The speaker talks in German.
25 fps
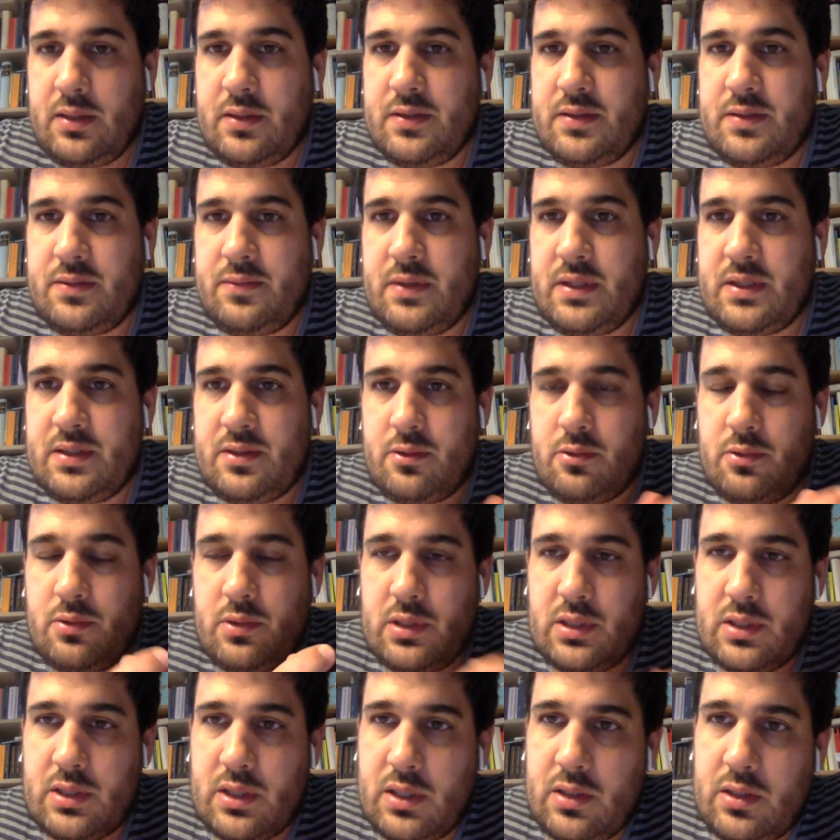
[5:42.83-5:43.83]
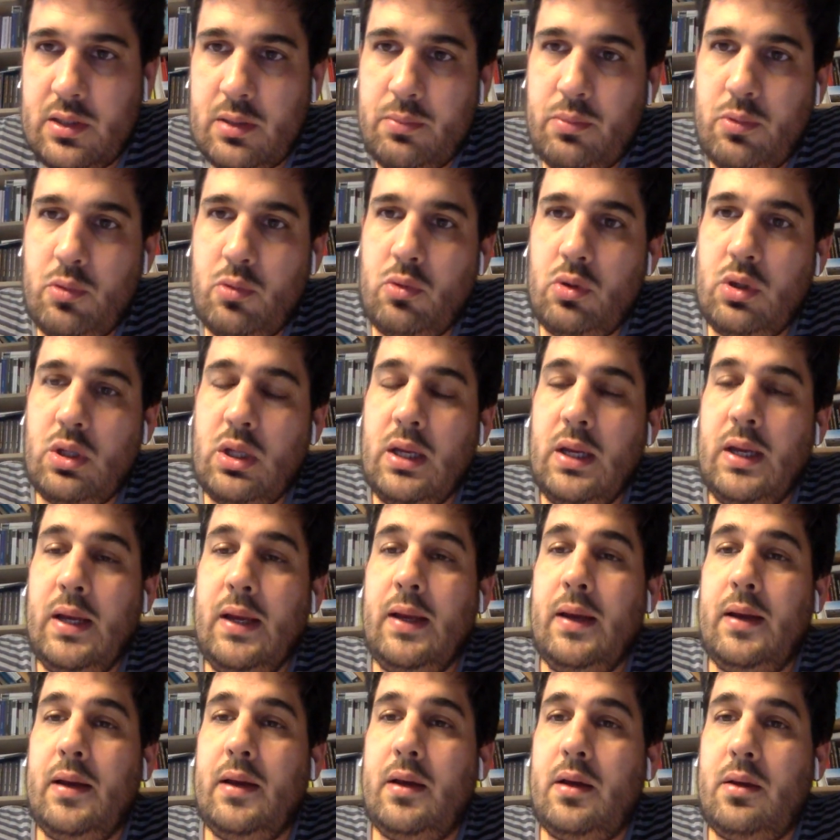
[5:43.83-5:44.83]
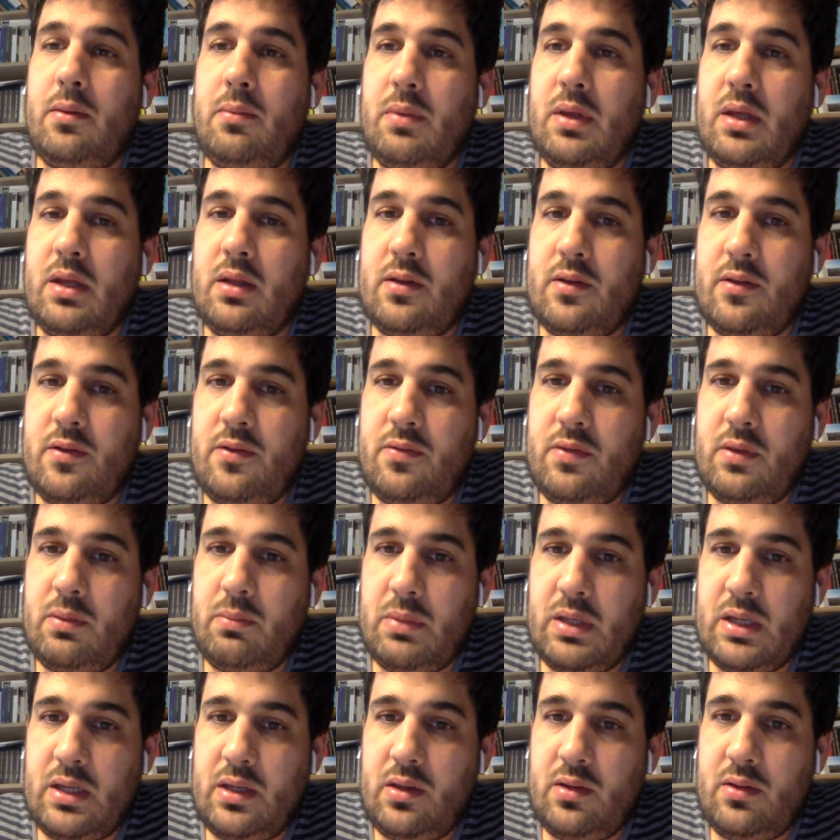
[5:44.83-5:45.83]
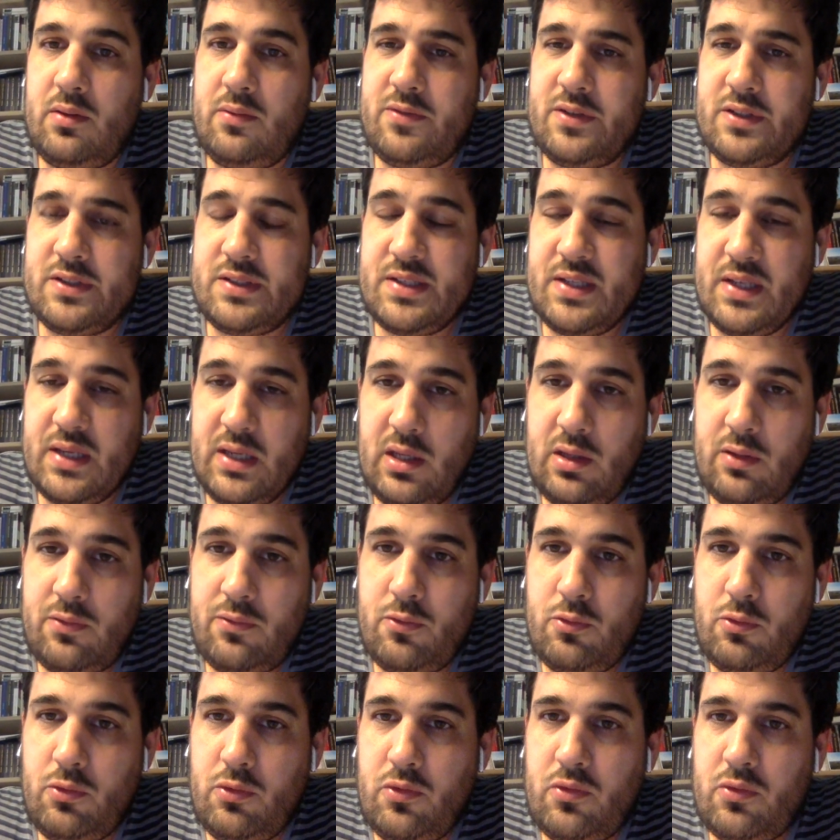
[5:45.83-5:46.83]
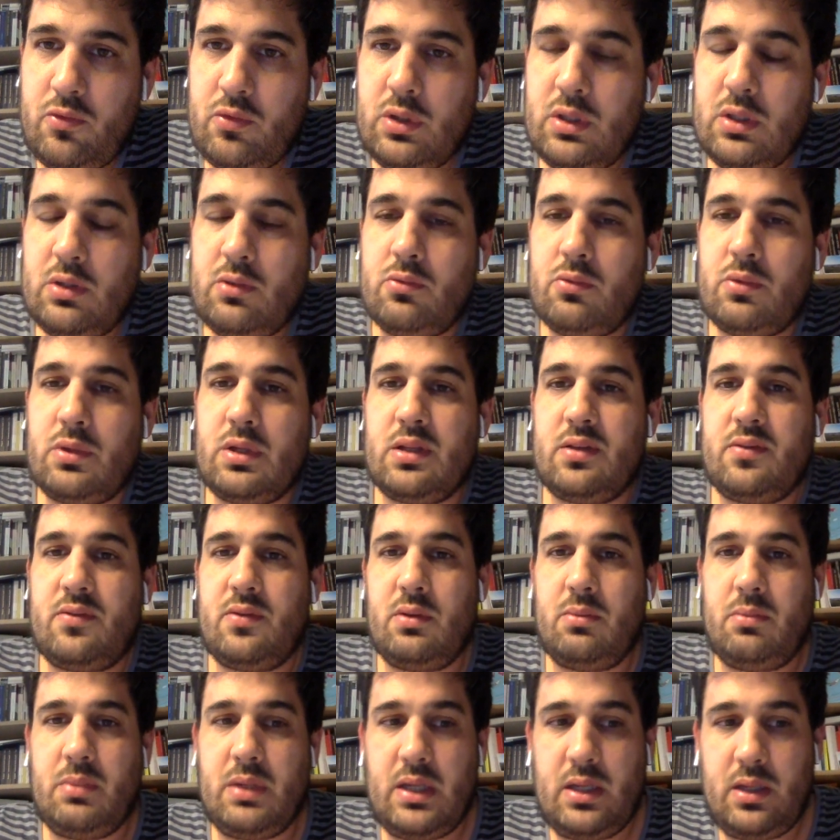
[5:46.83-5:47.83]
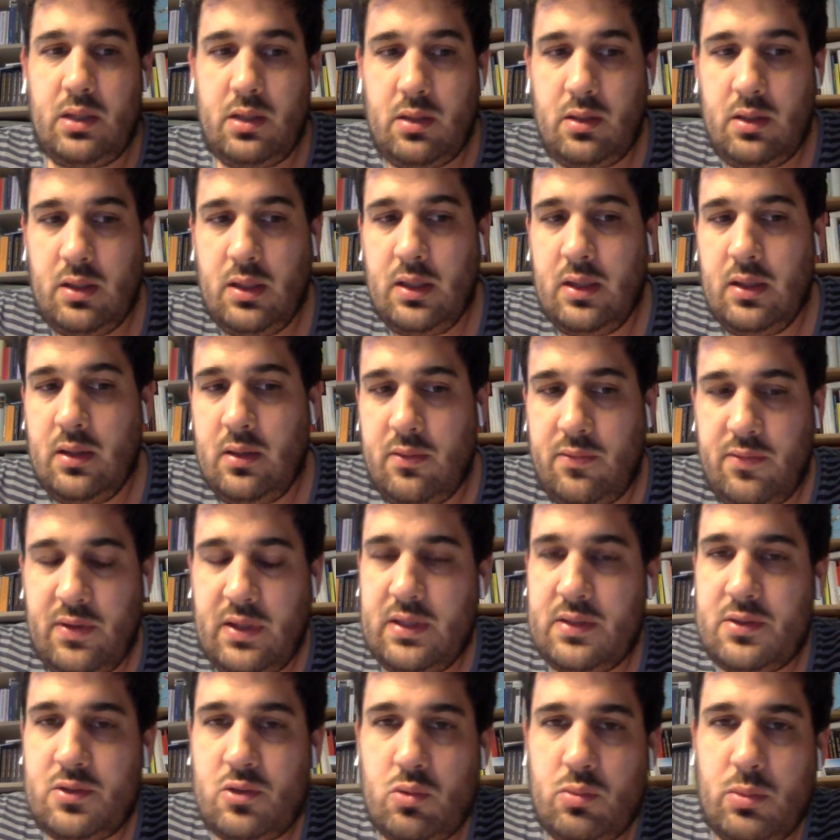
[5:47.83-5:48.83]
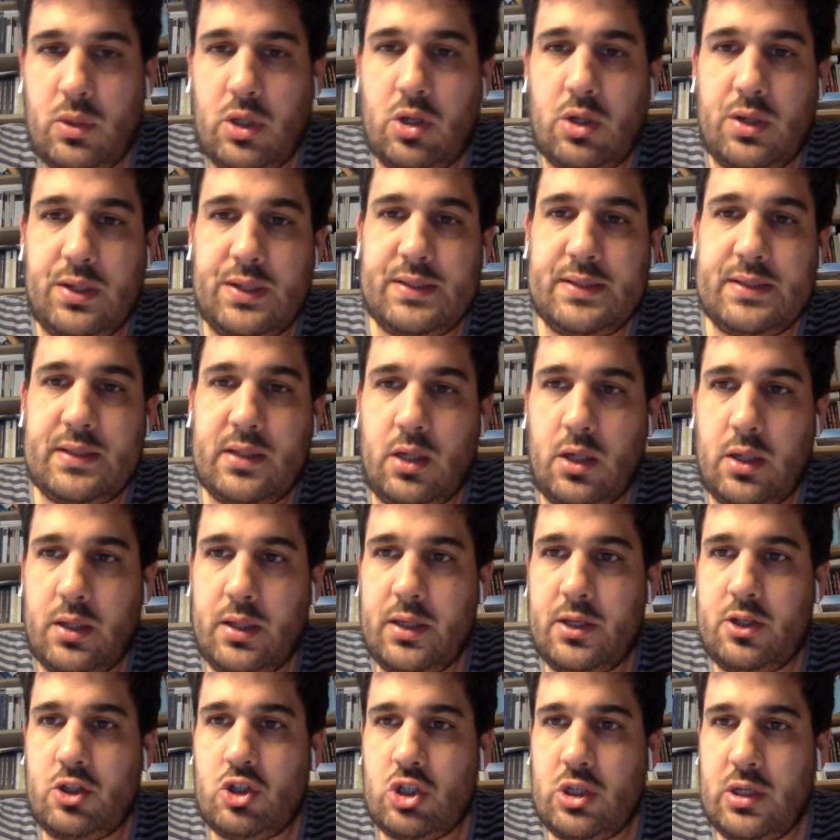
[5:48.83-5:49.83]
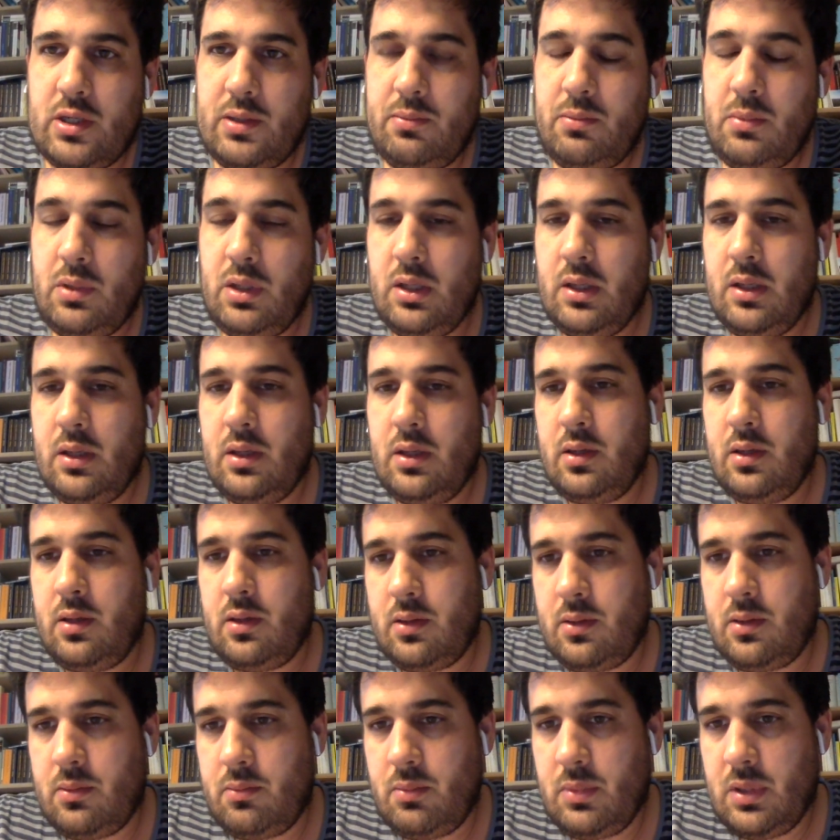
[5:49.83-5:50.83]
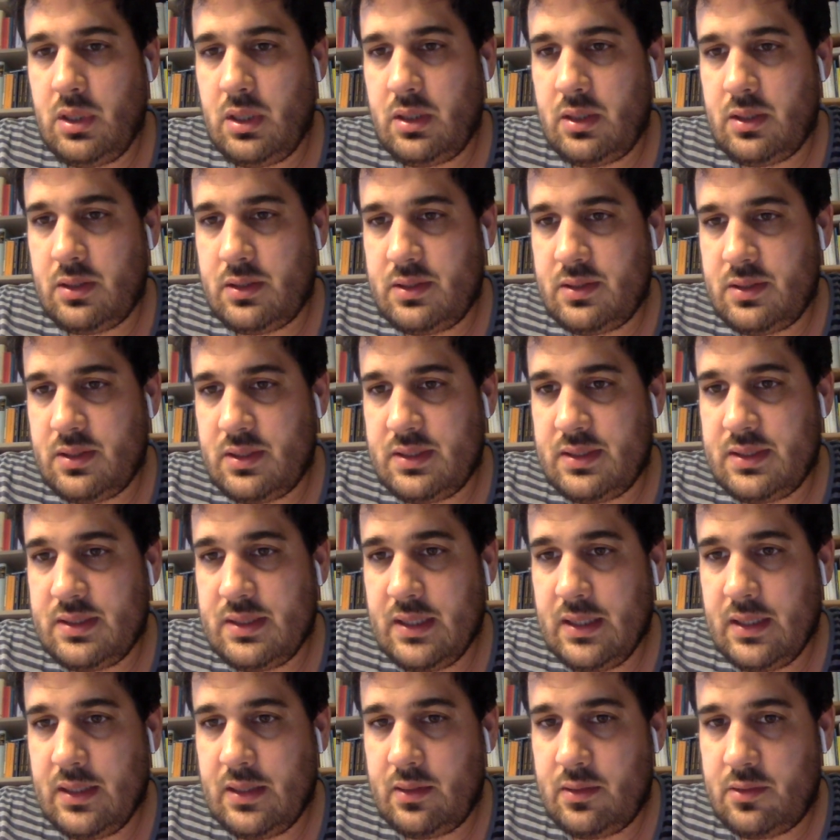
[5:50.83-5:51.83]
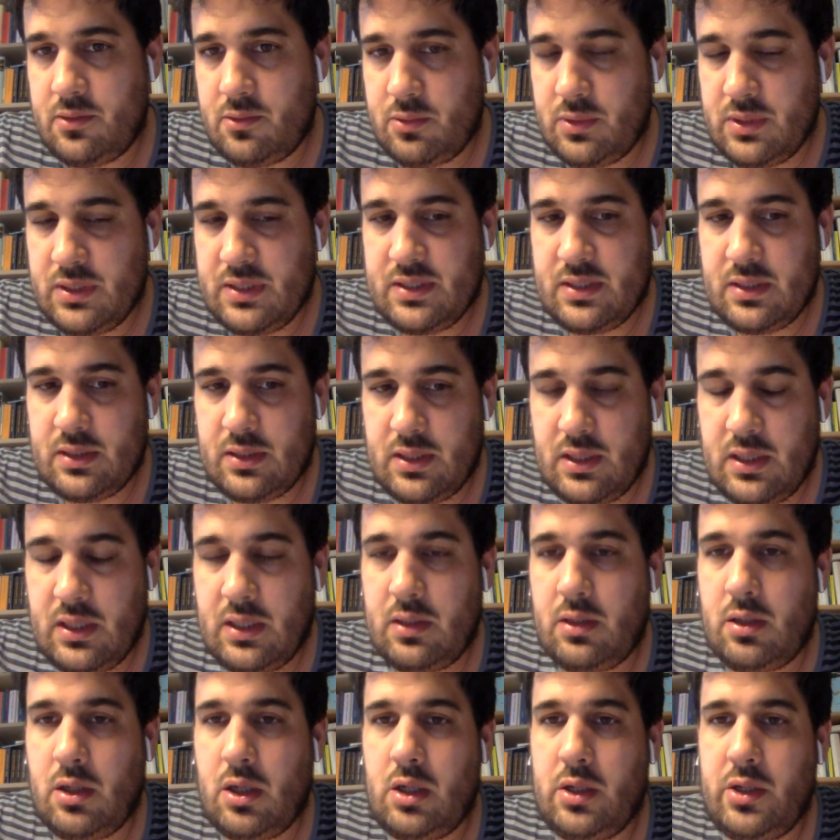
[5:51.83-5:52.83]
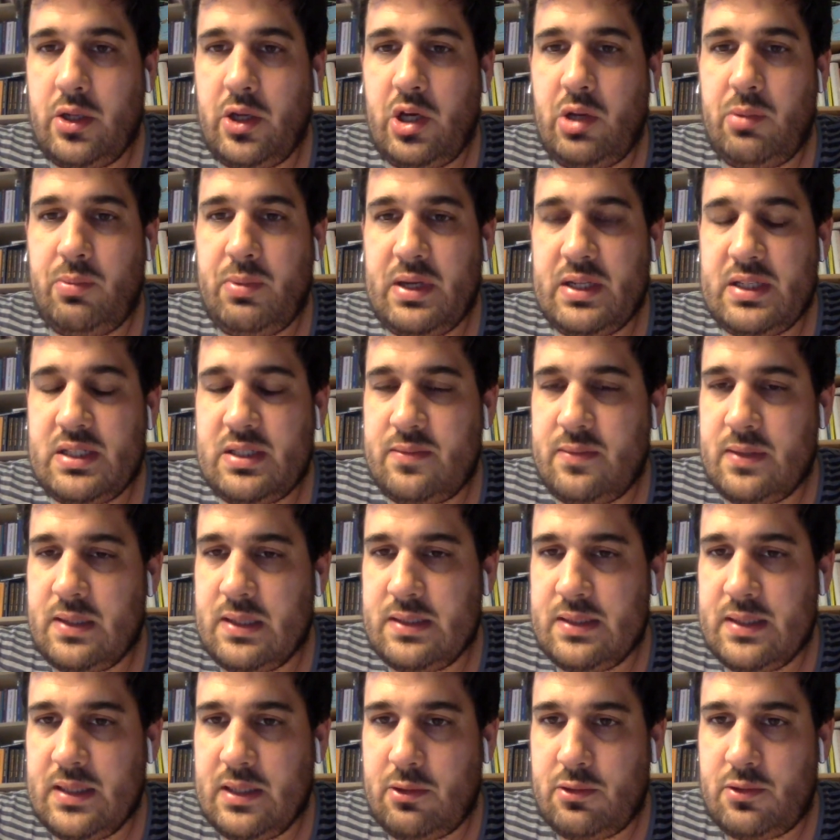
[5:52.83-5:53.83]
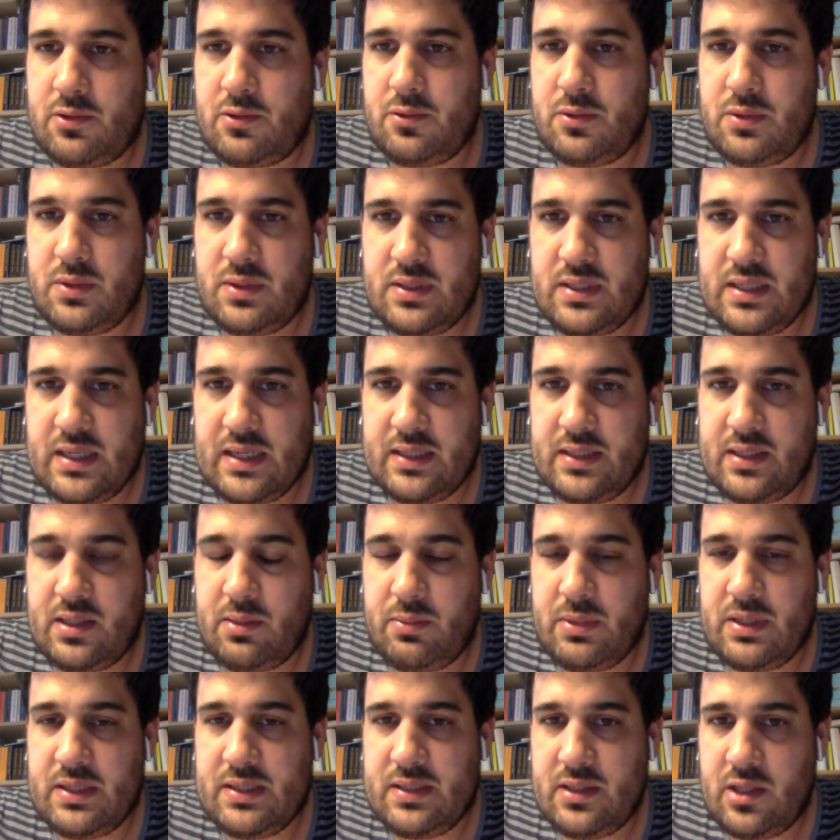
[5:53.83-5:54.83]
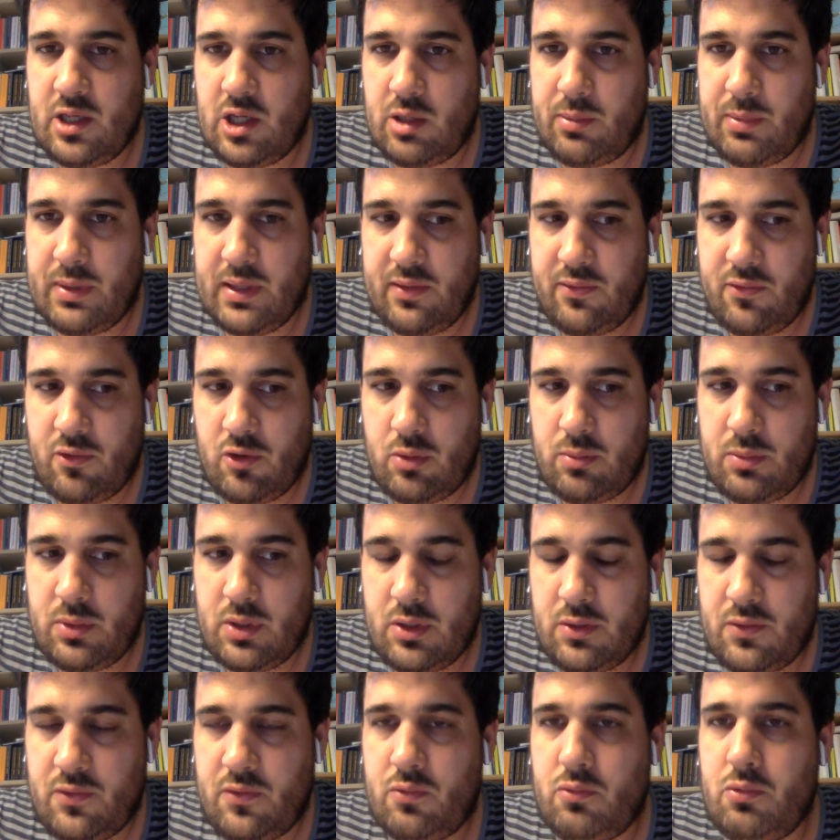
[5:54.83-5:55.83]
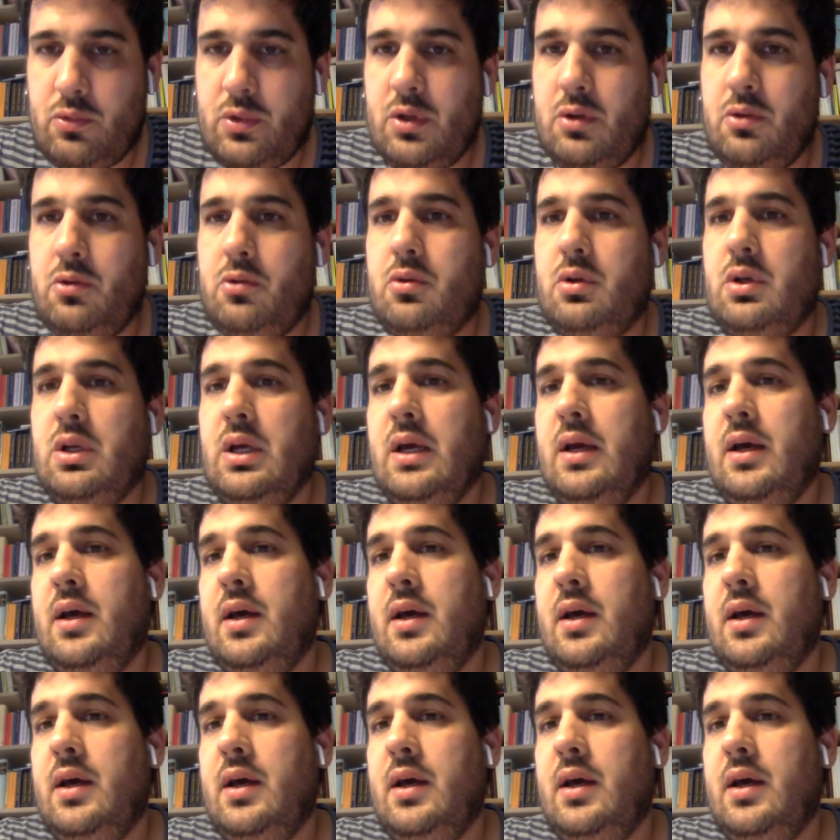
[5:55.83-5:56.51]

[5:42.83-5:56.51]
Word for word: Das wäre so der dritte Punkt, ähm, dass wir merken, was nicht funktioniert und dass wir merken, Fehler zu machen ist gar nicht schlimm, ähm, dass es zu dieser digitalen Arbeitsweise auch zu zeitgemäßen Arbeitsräumen dazugehört,